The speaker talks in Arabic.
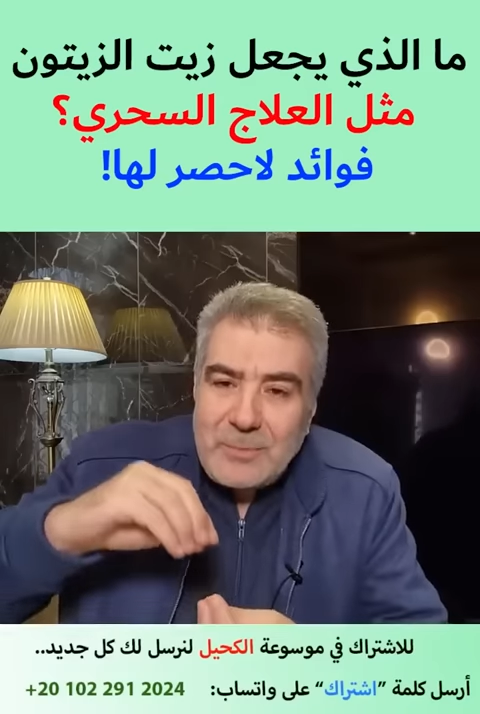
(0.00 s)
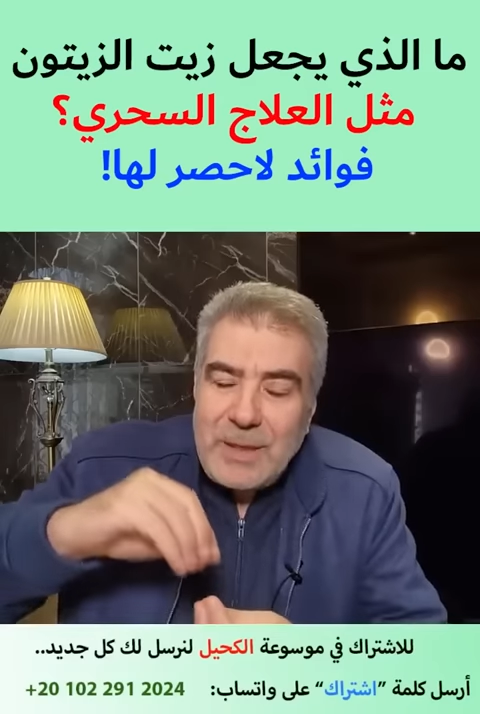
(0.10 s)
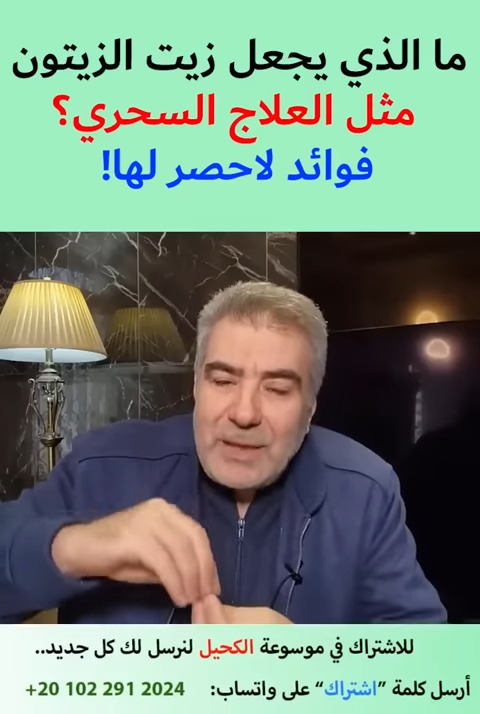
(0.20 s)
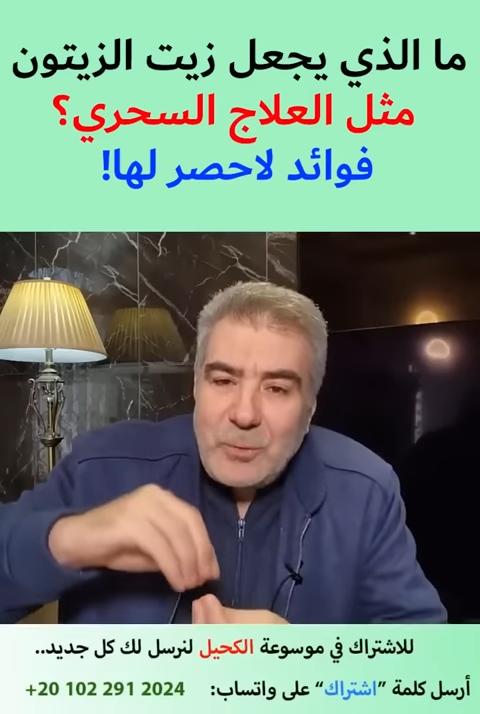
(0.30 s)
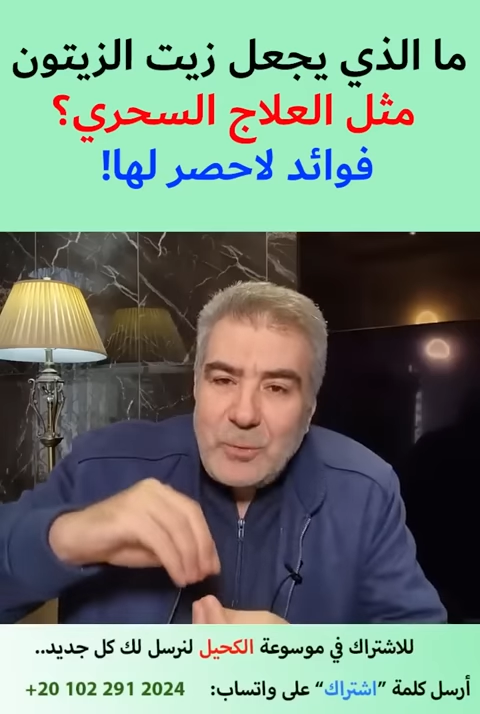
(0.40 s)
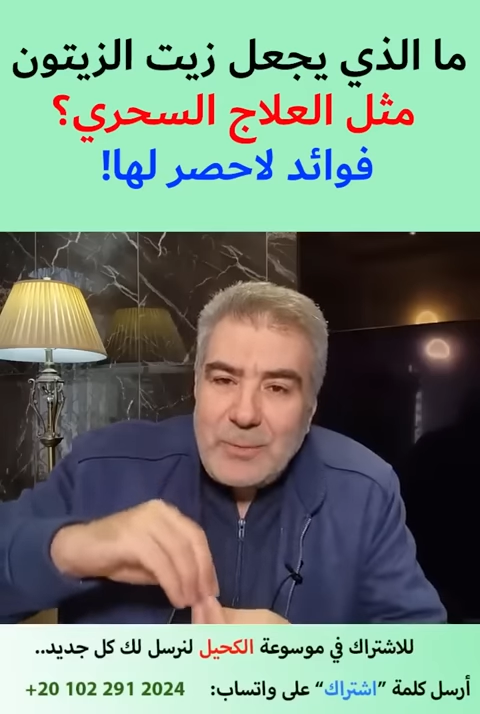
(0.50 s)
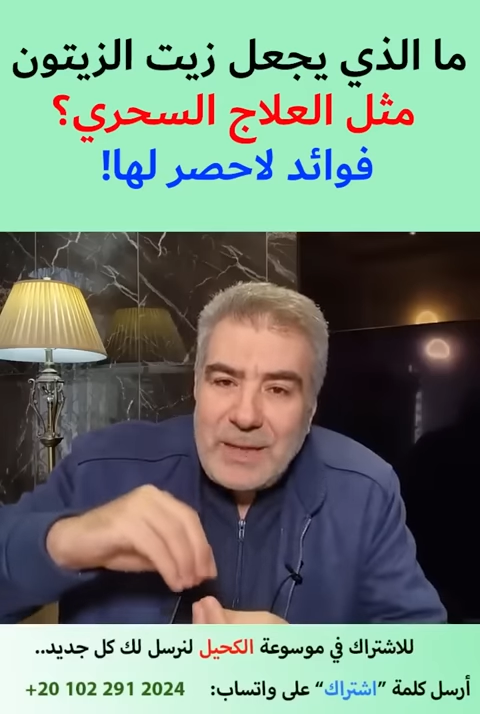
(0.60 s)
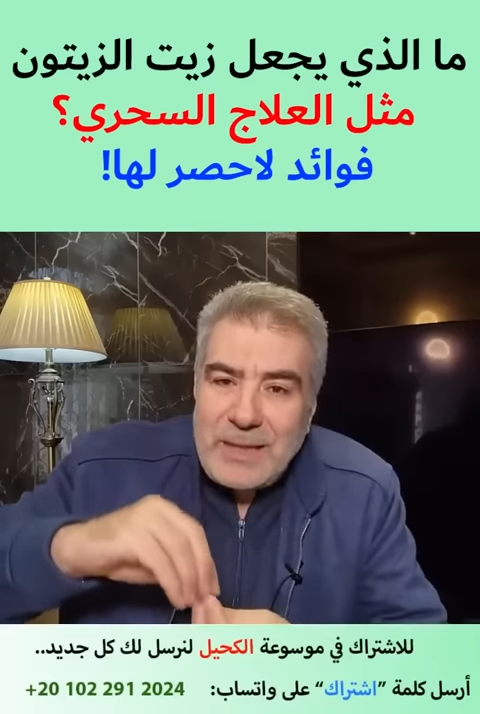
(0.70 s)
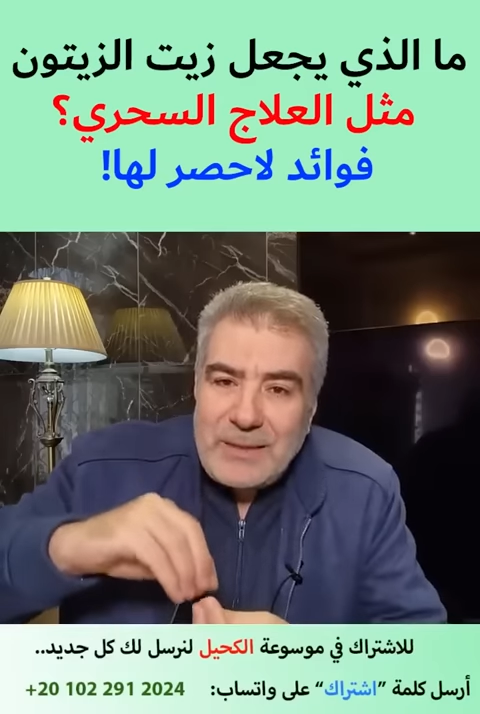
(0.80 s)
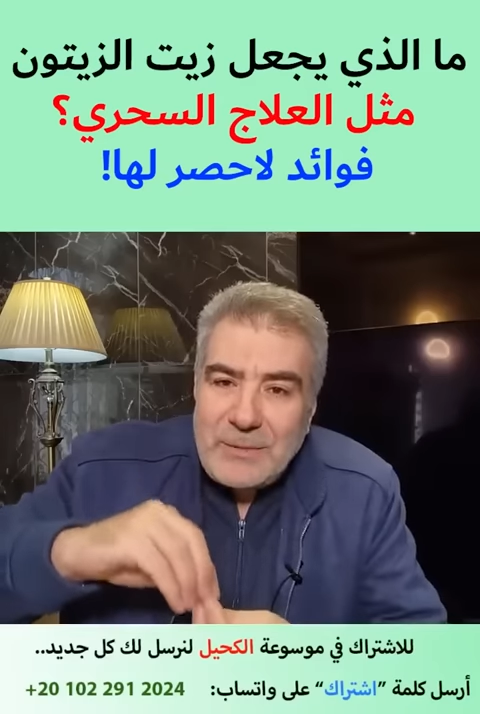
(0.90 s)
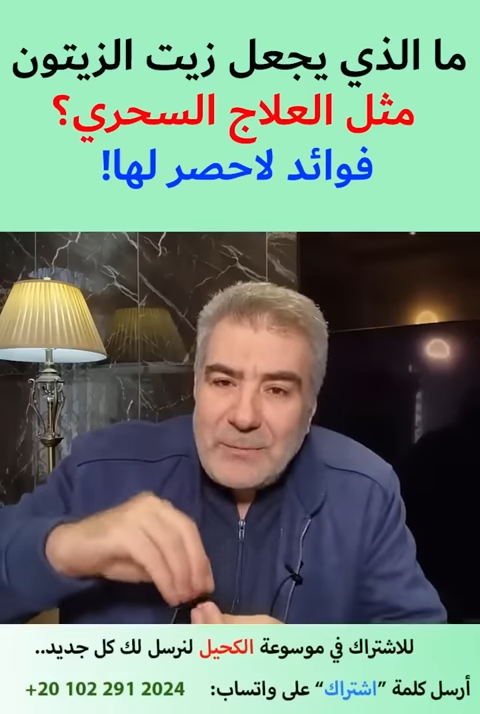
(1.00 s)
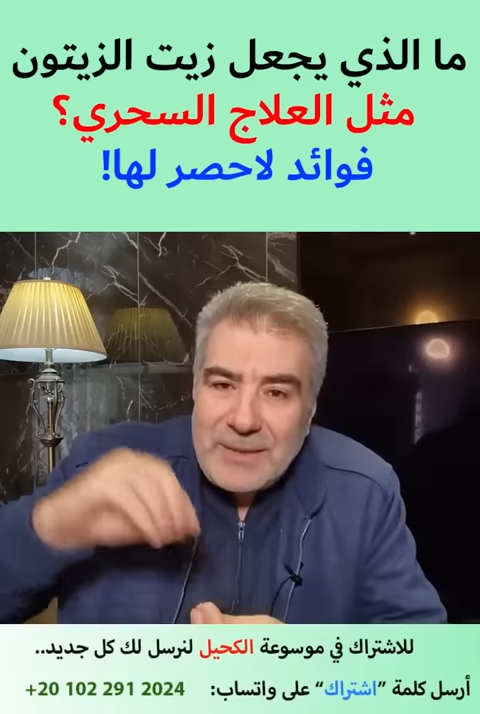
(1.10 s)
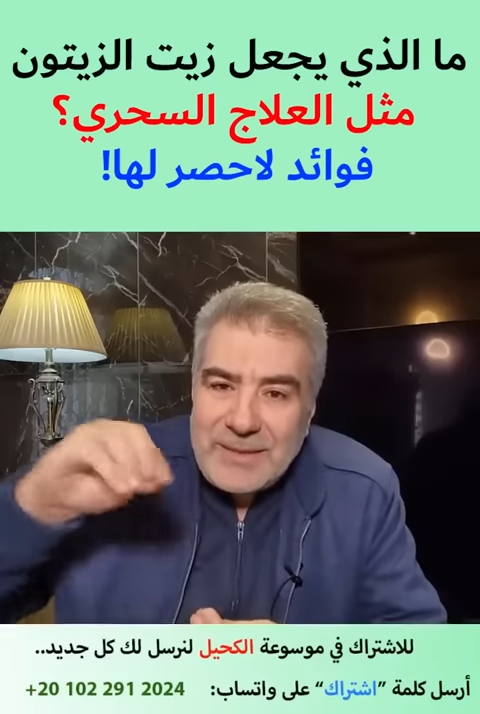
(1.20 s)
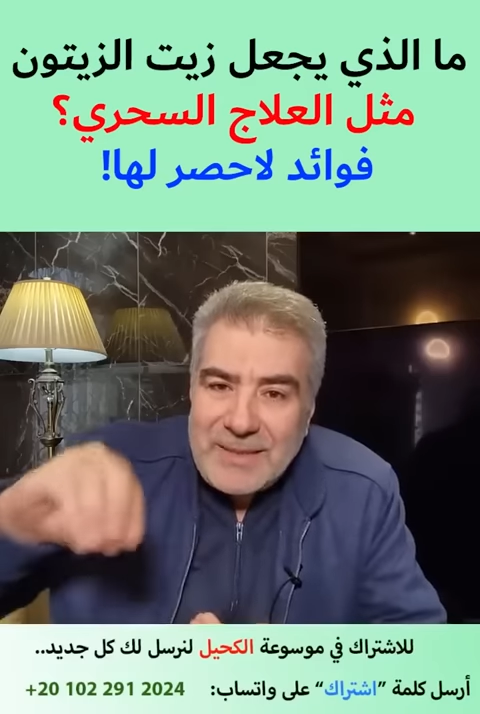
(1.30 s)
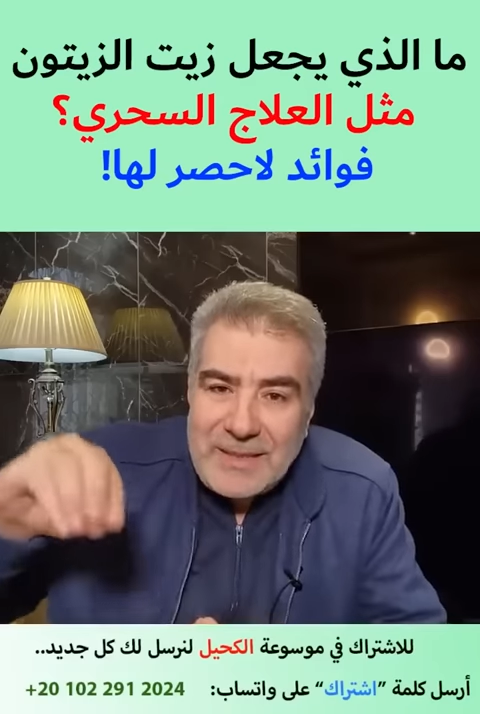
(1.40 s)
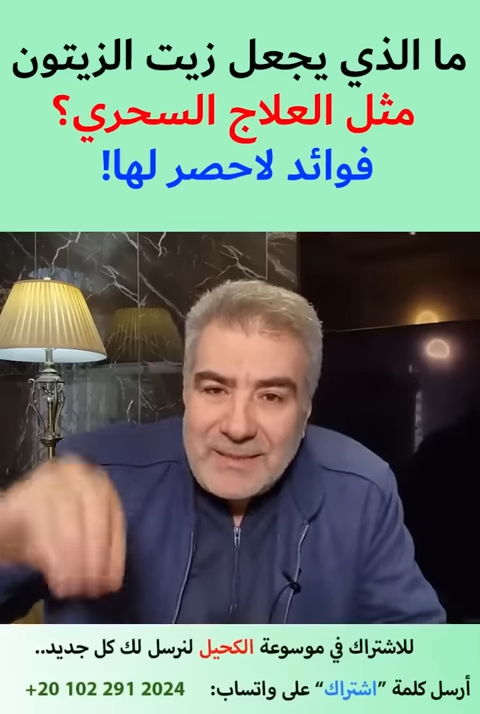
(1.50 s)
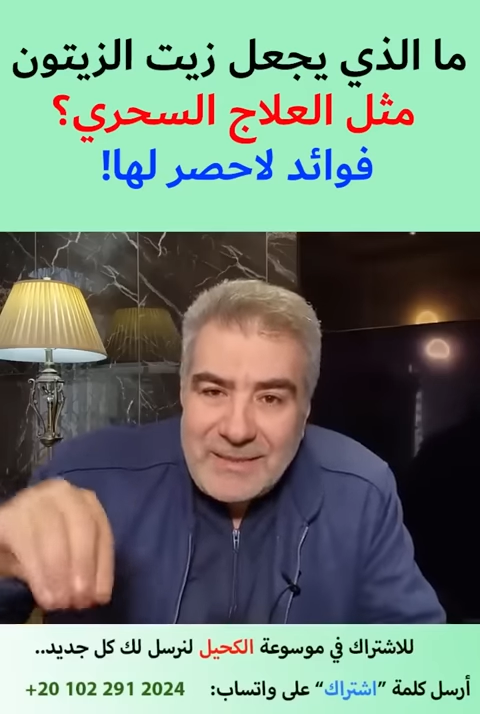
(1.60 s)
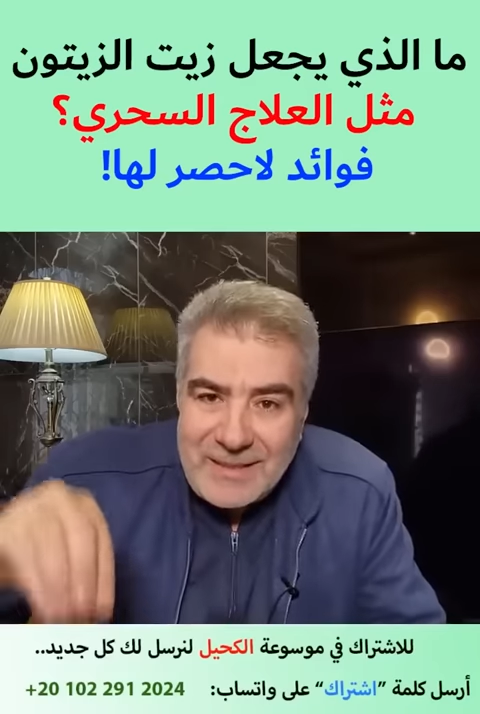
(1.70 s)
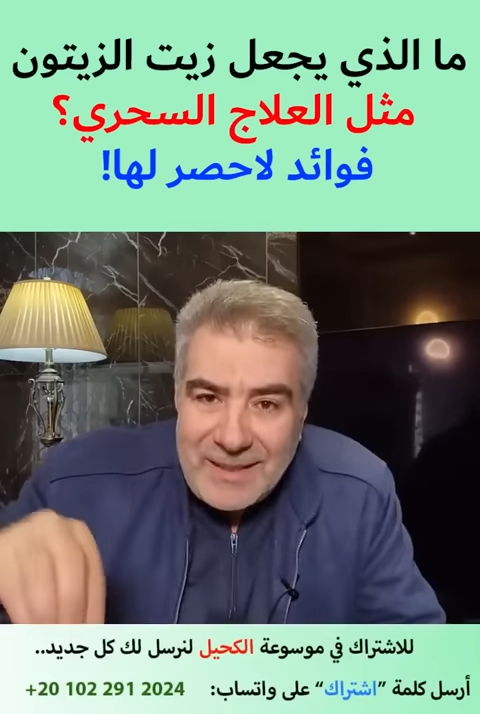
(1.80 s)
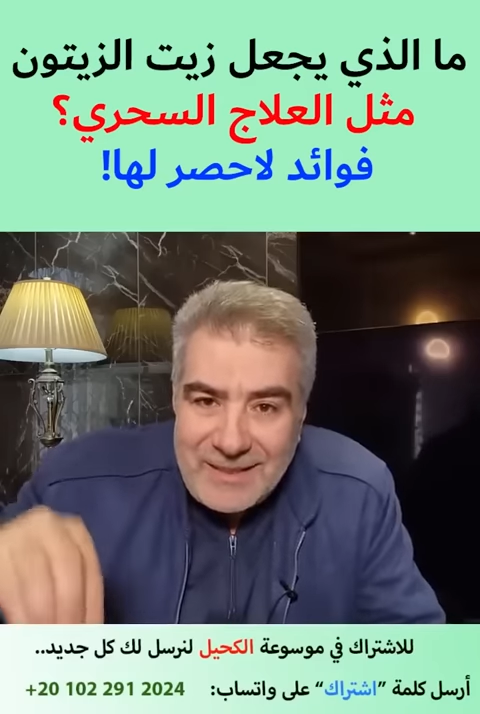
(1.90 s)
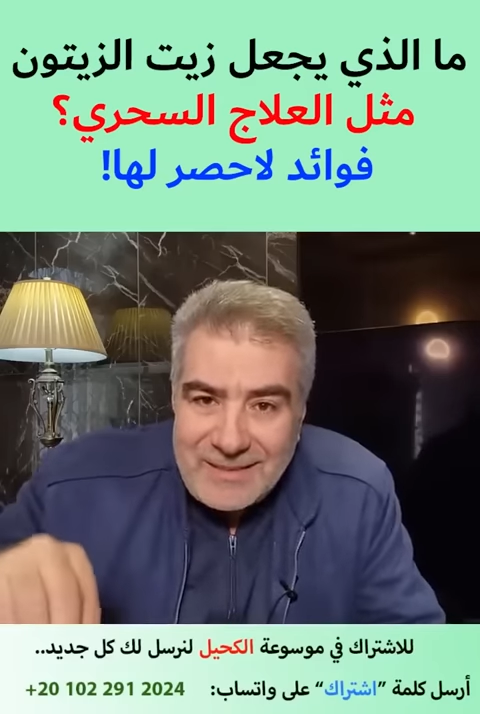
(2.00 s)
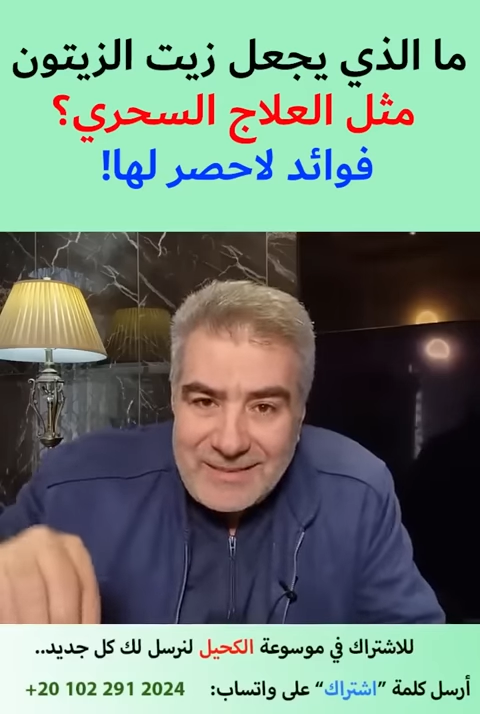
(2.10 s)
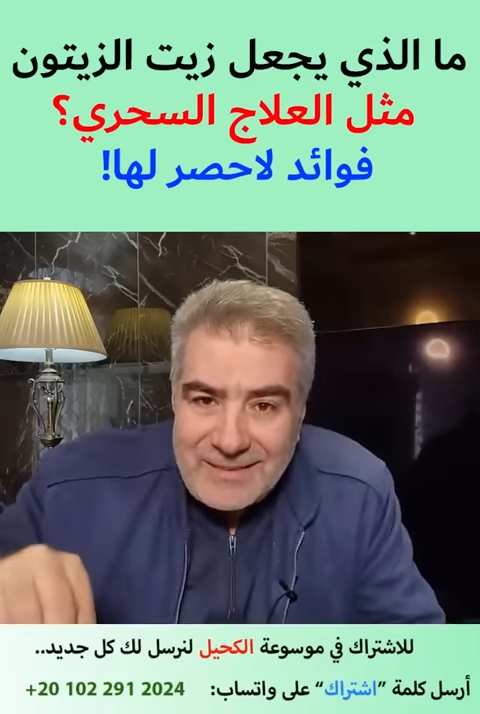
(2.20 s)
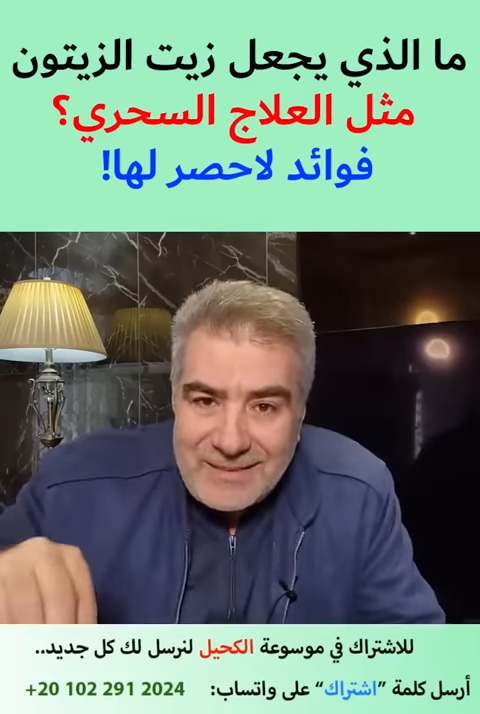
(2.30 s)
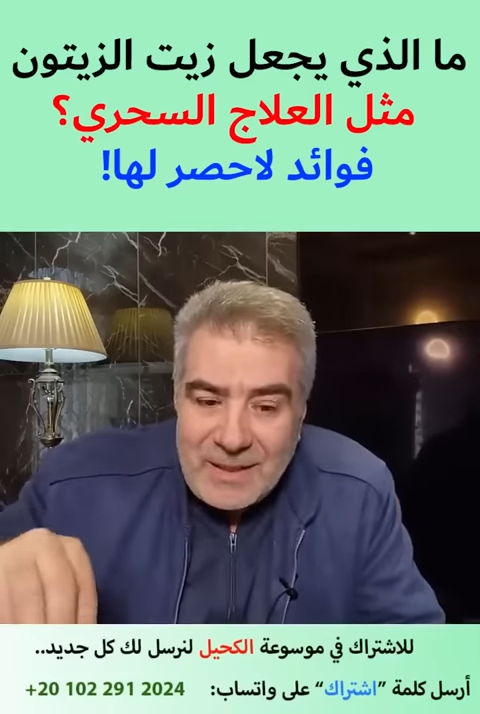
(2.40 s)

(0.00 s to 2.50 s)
المعلومات في زيتها